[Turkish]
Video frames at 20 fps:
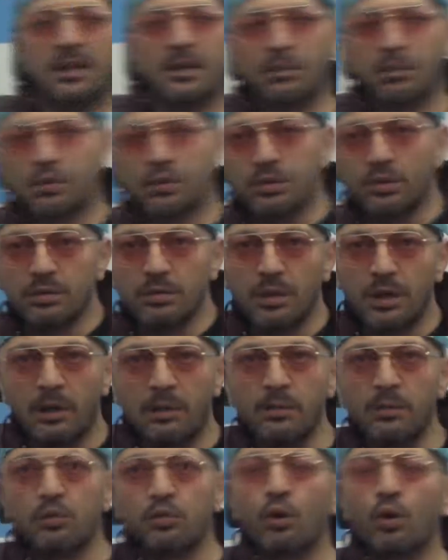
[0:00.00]
Bütün
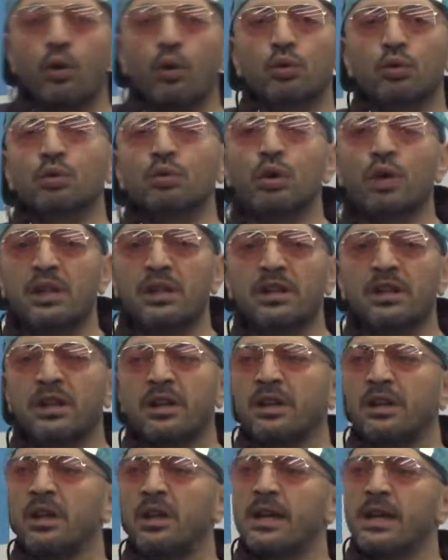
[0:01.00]
hem ödül
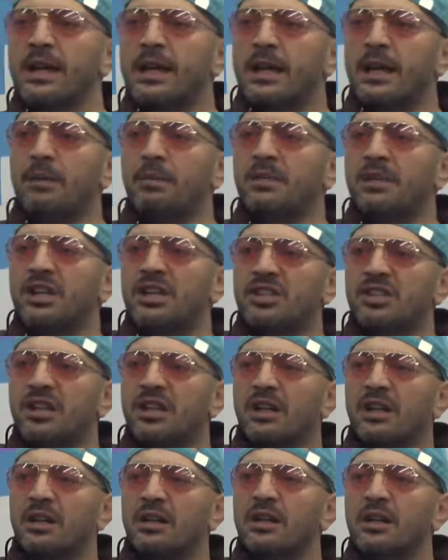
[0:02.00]
törenlerinde hem de
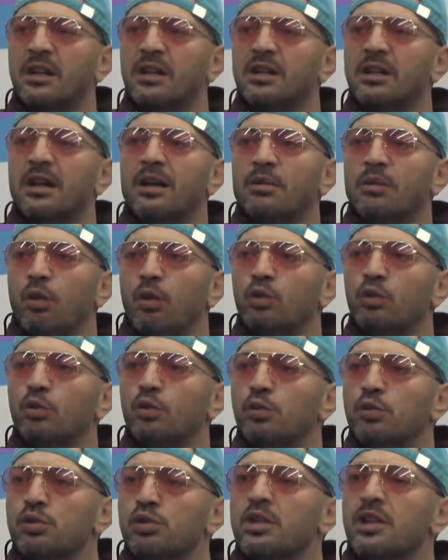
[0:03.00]
yaşarken. Yani
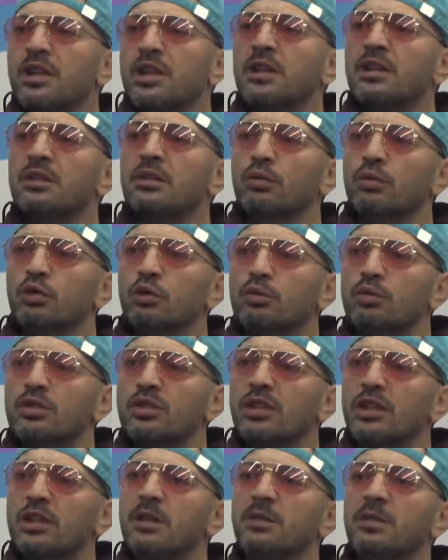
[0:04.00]
otobüsün karan otobüsün
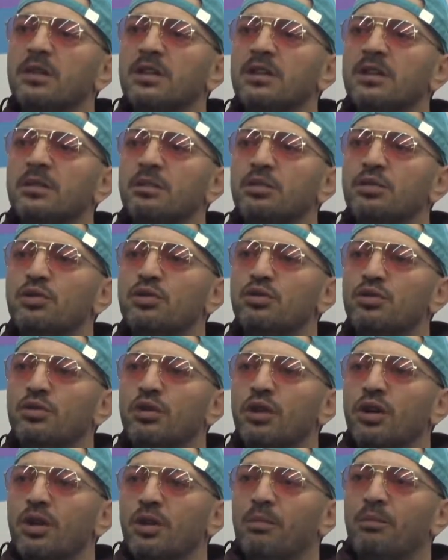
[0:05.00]
kalabalığında bir çocuk
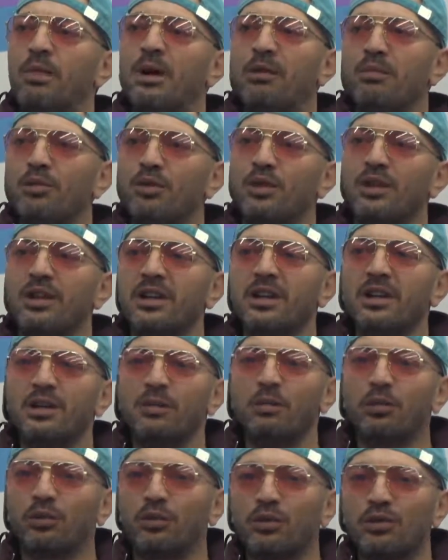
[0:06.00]
ben böyle
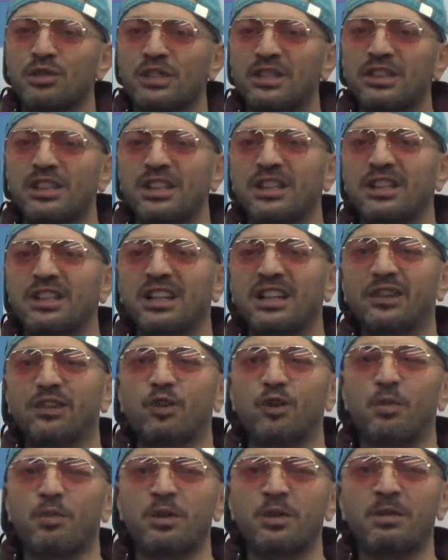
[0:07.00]
motosiklete giderken
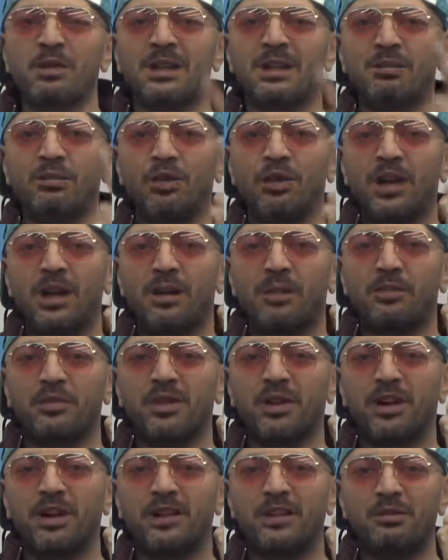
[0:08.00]
köprüde bana böyle yaptı
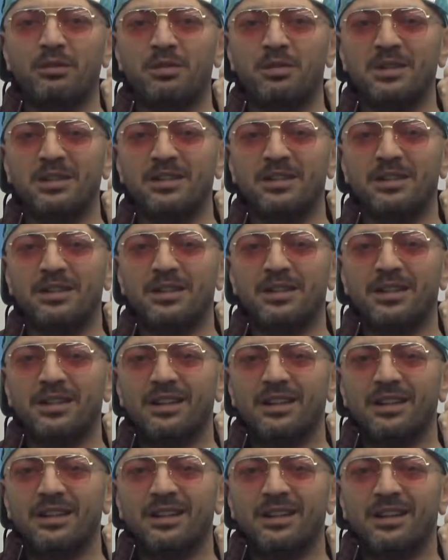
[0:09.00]
ya 21. Hı
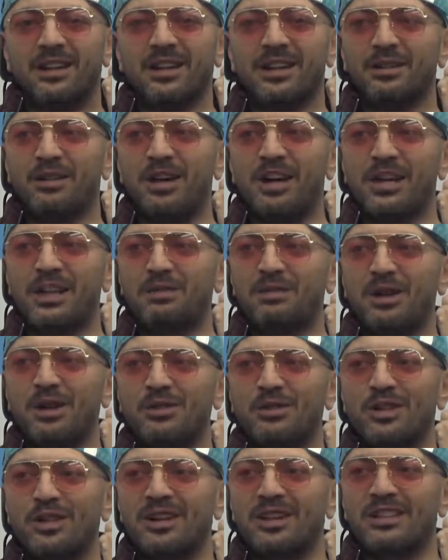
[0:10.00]
hayatımın en
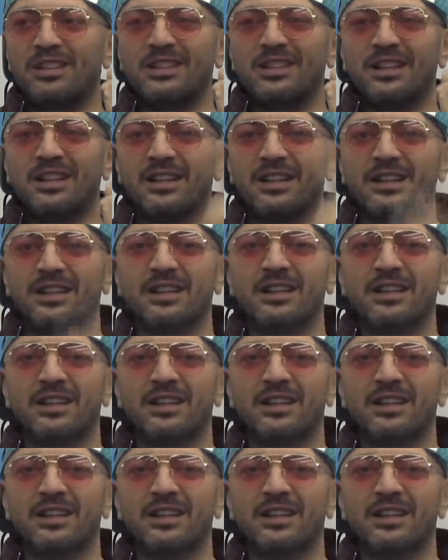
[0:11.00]
güzel anı yani.